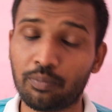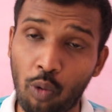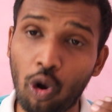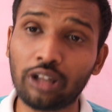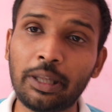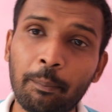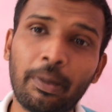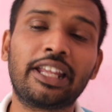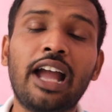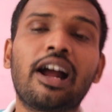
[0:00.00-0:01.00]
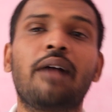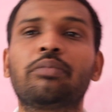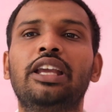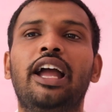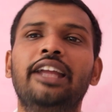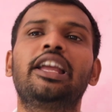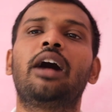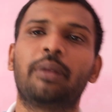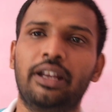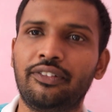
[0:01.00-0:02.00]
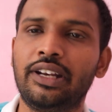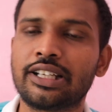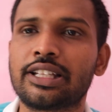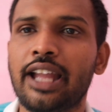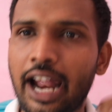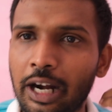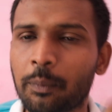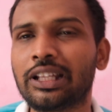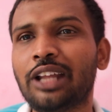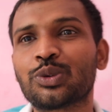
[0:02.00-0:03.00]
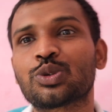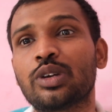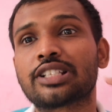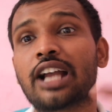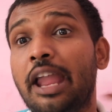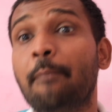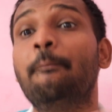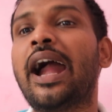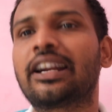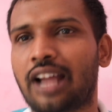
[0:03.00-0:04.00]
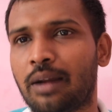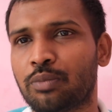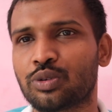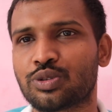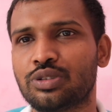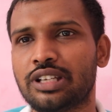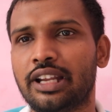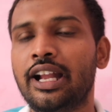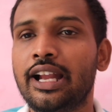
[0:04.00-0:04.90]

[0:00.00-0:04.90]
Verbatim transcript: बहुत ही बढ़िया काम किया है यहाँ पे इन्फिनिक्स ने एंड पता है दोस्तों इसका इम्पैक्ट आप लोग सोचिए